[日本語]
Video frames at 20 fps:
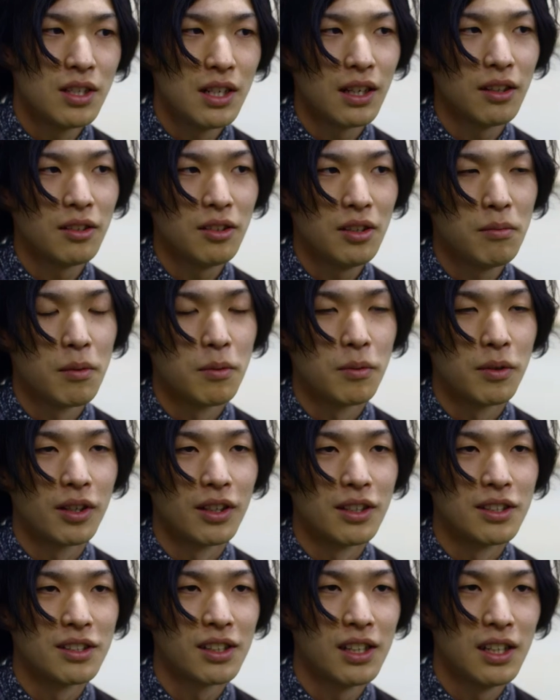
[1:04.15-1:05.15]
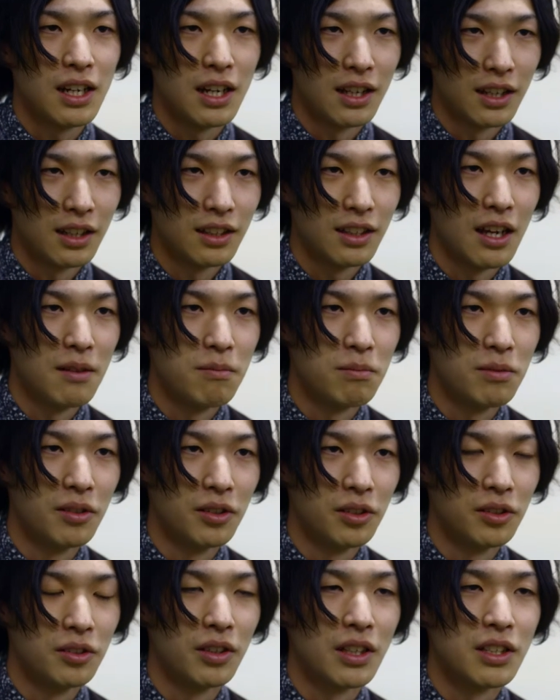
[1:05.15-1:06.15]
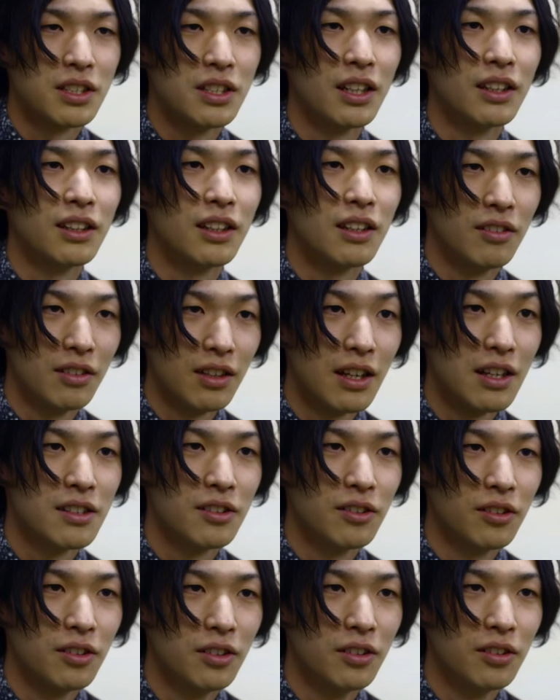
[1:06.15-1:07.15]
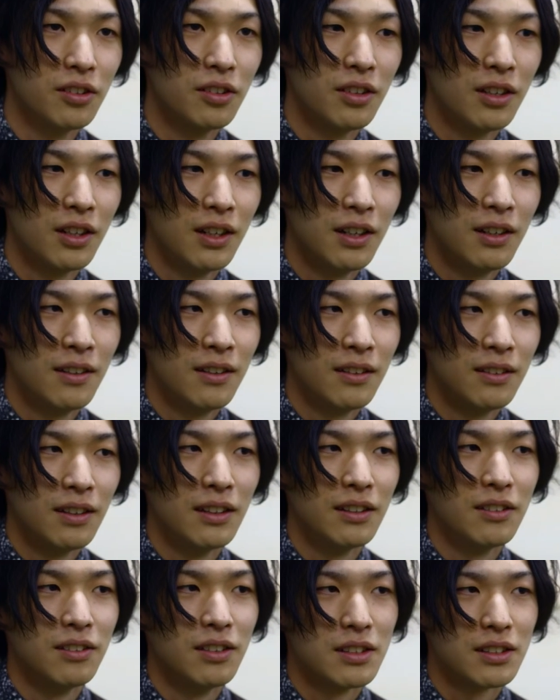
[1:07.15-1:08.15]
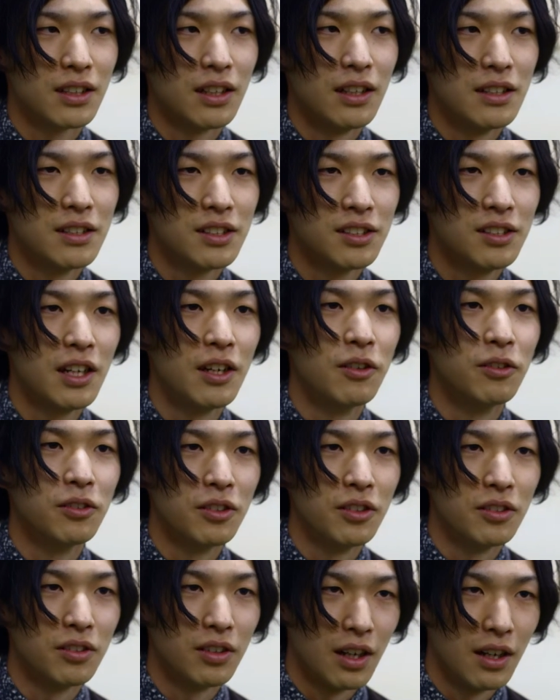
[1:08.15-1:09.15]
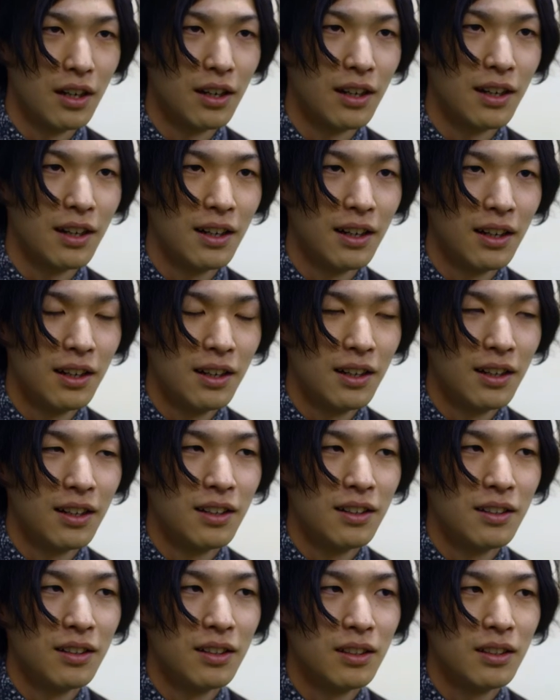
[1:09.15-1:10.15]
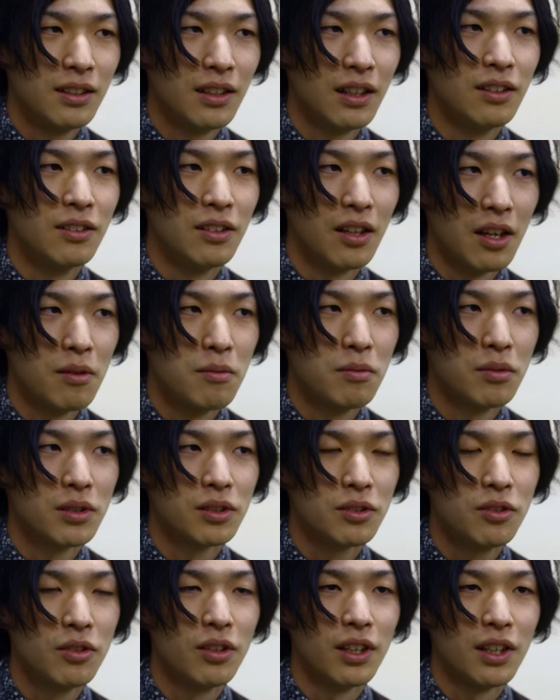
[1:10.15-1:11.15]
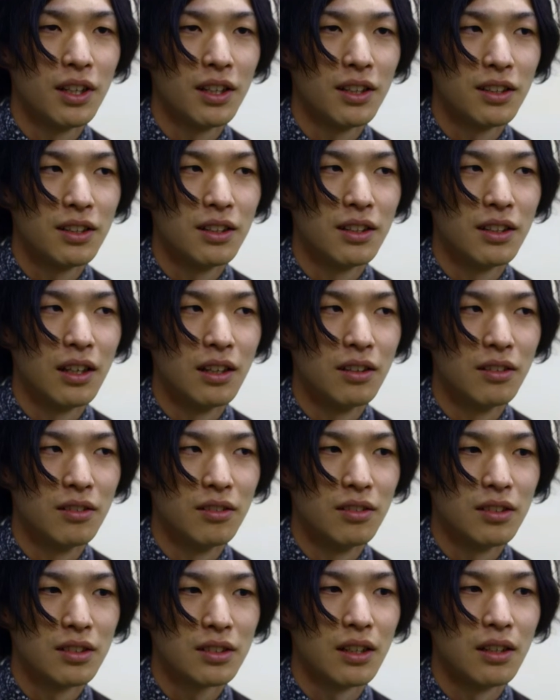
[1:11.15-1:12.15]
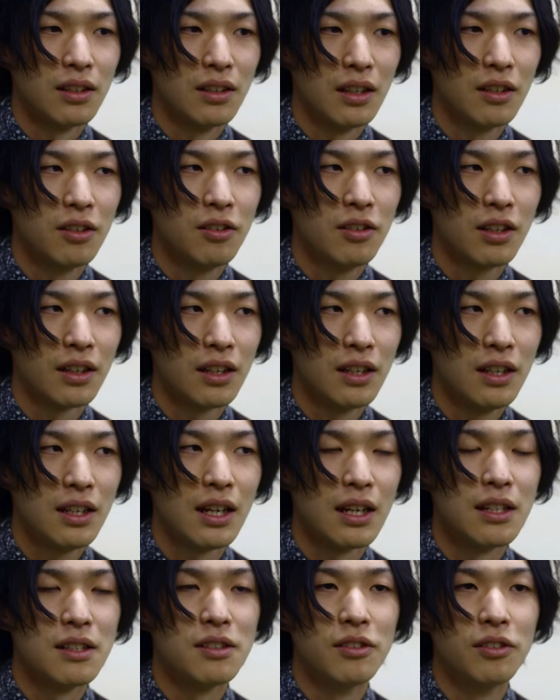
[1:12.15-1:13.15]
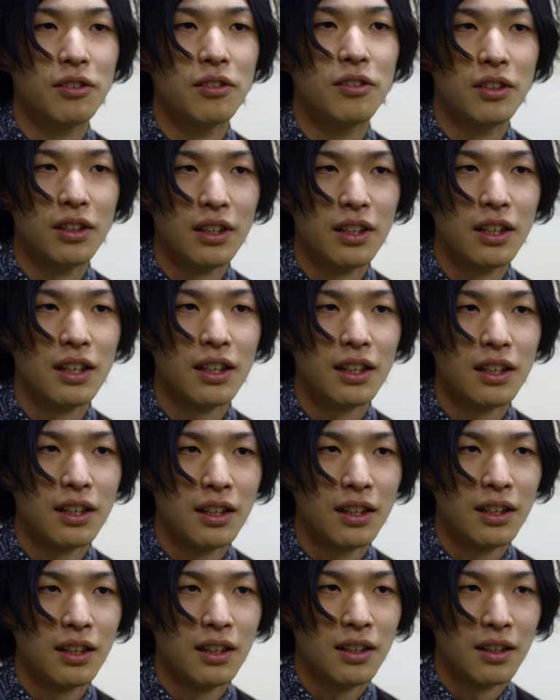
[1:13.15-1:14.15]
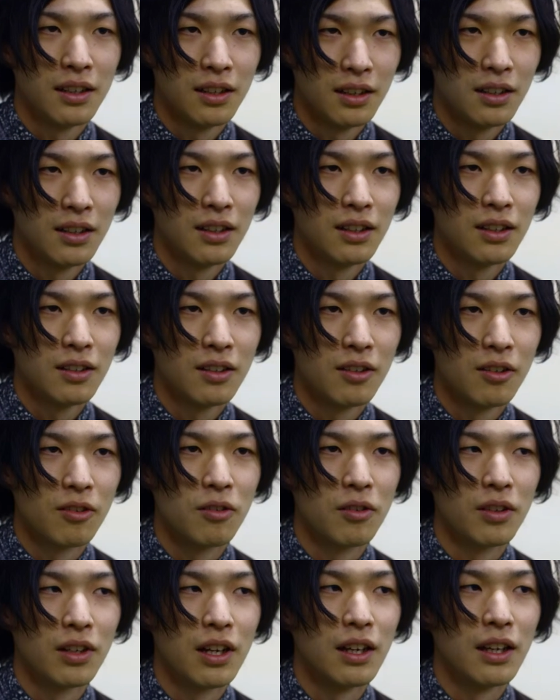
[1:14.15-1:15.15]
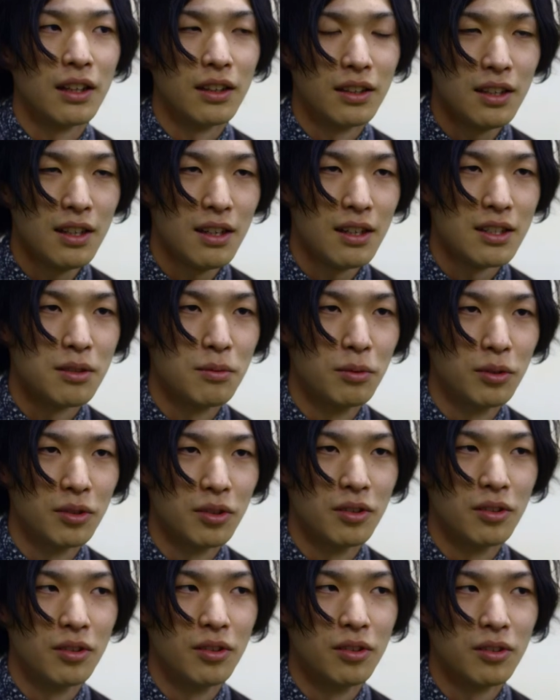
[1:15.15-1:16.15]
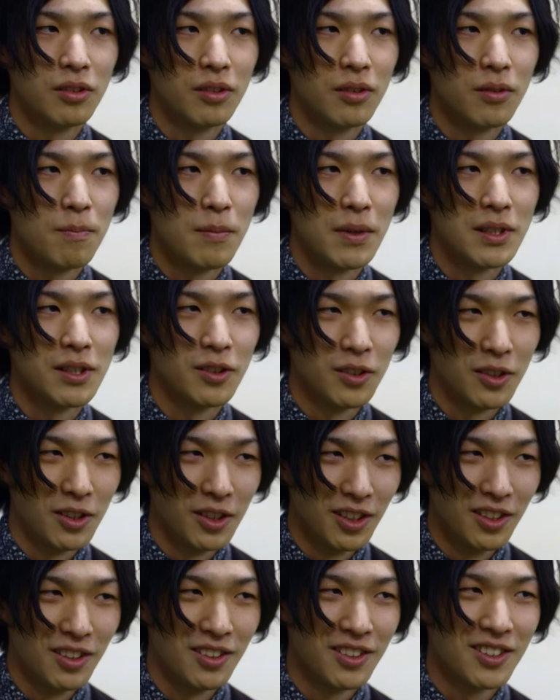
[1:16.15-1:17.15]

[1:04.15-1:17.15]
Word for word: らかといえば僕は好きなタイプの人たちだったのでそういう何て言うんですかね素直というかなんですごい何て言うんですかねできるだけ理解するように心がけて地元の、まあ、そういう